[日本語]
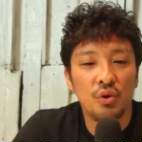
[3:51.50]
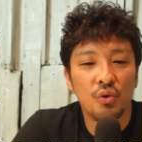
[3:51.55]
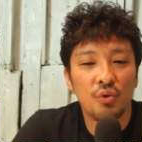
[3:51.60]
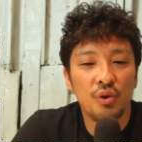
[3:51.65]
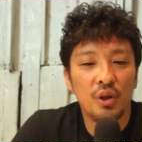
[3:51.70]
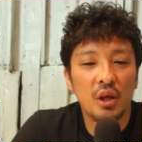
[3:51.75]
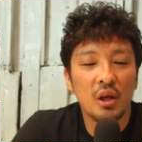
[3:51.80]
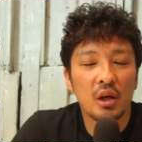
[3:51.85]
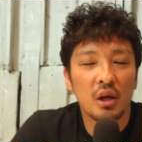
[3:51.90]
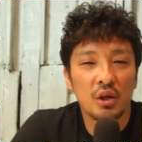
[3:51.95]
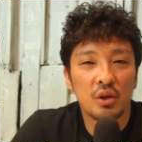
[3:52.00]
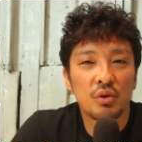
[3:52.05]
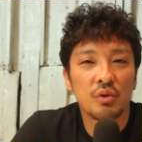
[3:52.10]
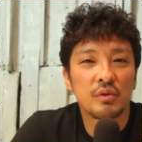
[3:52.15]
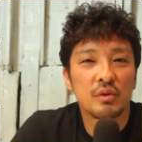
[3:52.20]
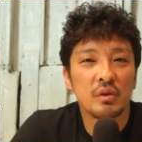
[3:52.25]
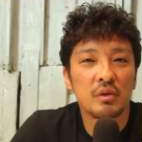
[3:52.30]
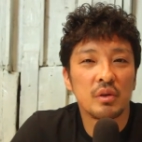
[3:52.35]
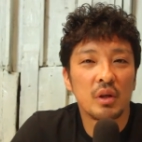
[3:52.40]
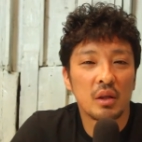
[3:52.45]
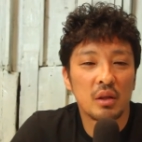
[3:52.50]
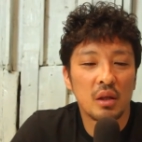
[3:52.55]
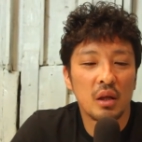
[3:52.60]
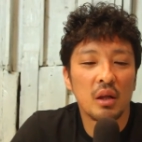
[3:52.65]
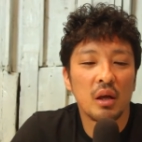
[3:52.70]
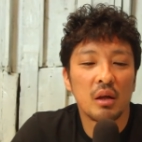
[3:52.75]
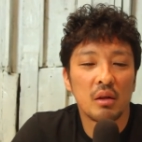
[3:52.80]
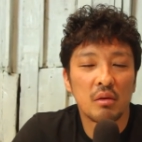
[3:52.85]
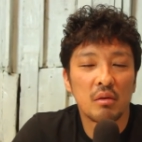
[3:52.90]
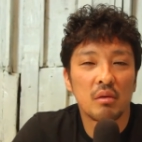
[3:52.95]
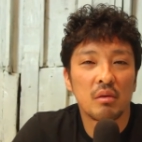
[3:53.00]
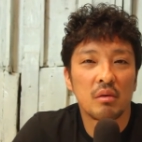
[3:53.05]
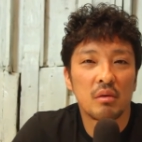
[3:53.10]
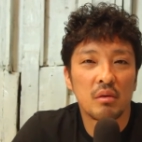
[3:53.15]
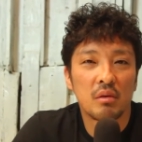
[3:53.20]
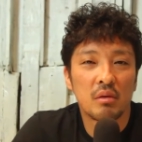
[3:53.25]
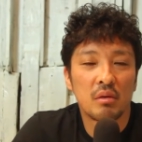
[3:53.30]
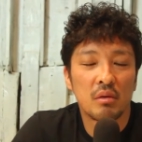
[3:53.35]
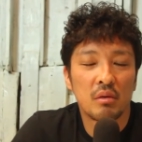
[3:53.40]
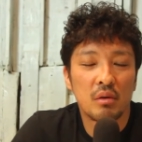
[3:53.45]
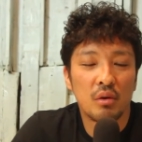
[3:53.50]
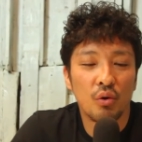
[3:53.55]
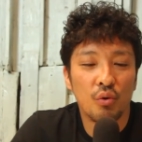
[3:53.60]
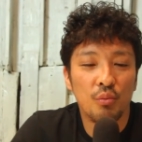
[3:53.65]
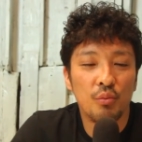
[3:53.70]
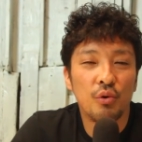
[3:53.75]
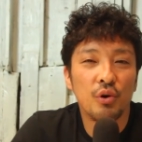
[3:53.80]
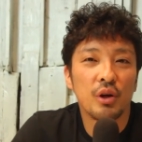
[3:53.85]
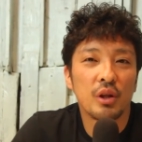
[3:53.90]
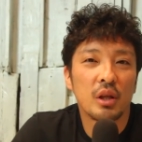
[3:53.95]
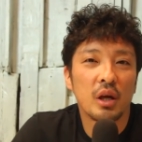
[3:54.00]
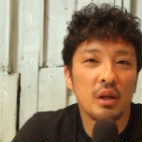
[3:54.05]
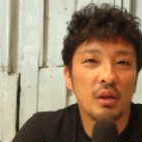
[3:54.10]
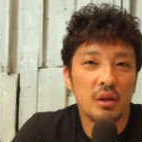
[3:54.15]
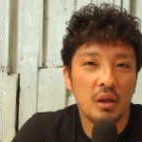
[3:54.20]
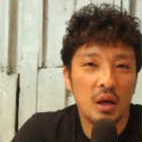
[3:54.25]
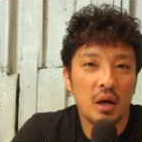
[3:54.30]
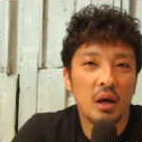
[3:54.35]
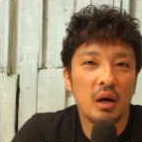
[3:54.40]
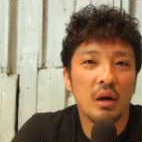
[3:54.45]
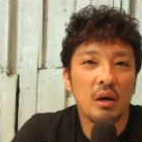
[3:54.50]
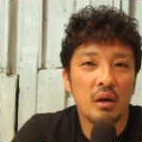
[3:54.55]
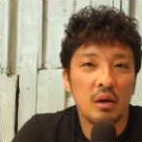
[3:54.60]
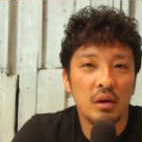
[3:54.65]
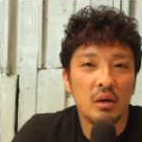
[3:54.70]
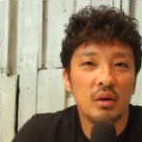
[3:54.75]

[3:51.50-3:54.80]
4人が1つになったなって思えたんで